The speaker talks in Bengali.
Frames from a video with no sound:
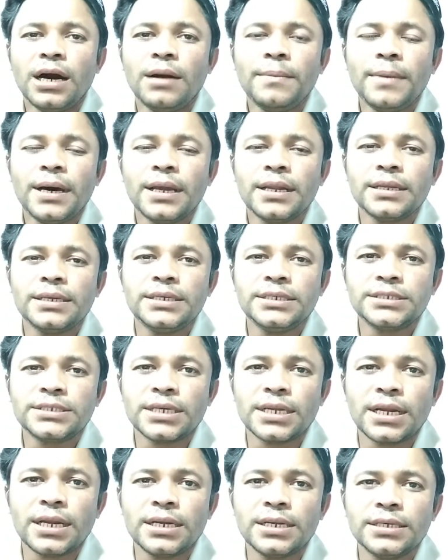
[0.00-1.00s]
আমার এই
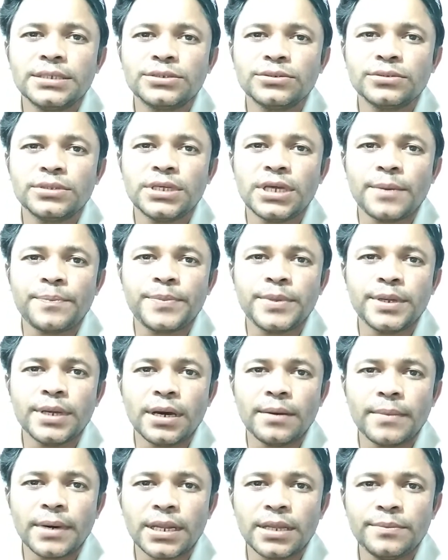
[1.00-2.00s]
চ্যানেলে যদি আপনি
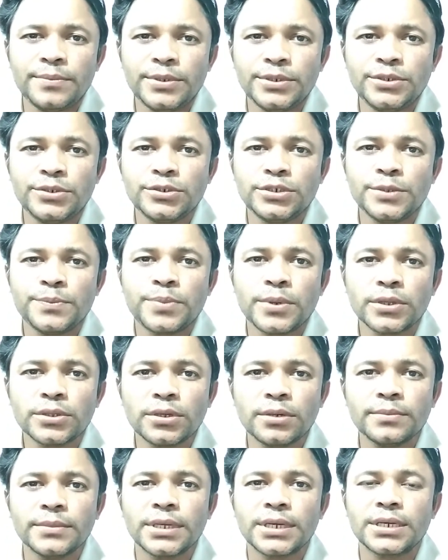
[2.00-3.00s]
আমার এই ভিডিওটি
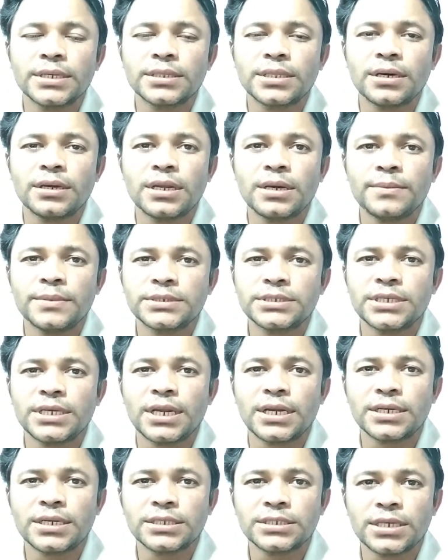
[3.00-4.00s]
প্রথম দেখেন তাহলে আমার
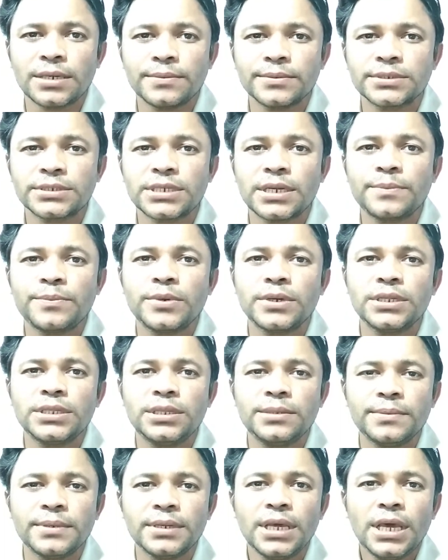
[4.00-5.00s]
চ্যানেলটা সাবস্ক্রাইব করে
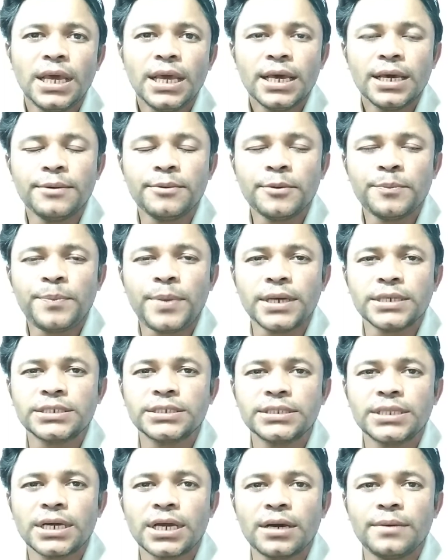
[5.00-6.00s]
দিবেন এবং
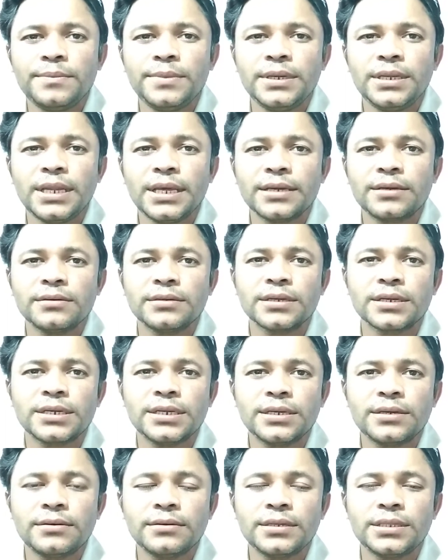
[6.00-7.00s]
পাশে থাকা বেল আইকনে
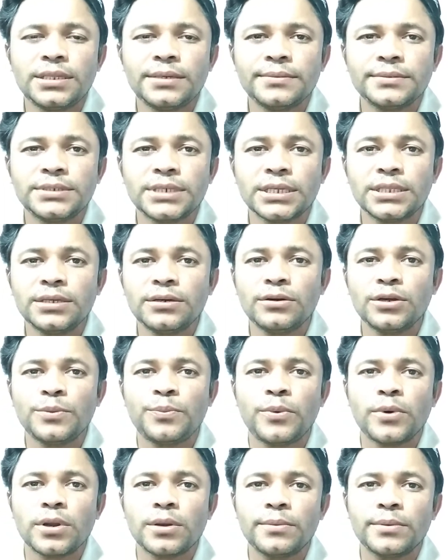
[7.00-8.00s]
ক্লিক করে দিবেন যাতে করে
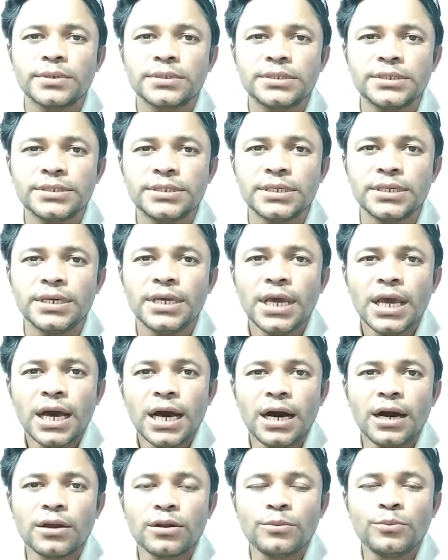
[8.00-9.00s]
পরবর্তীতে
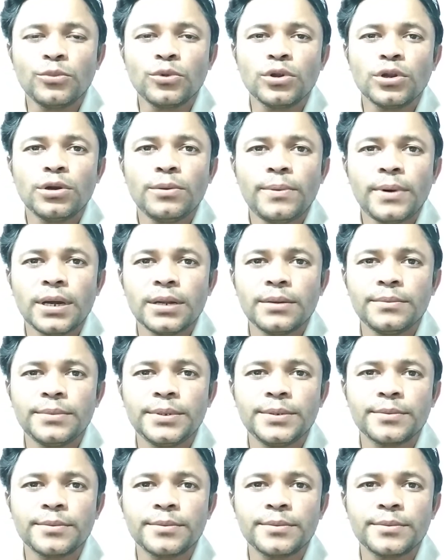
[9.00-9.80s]
আরও মূল্যবান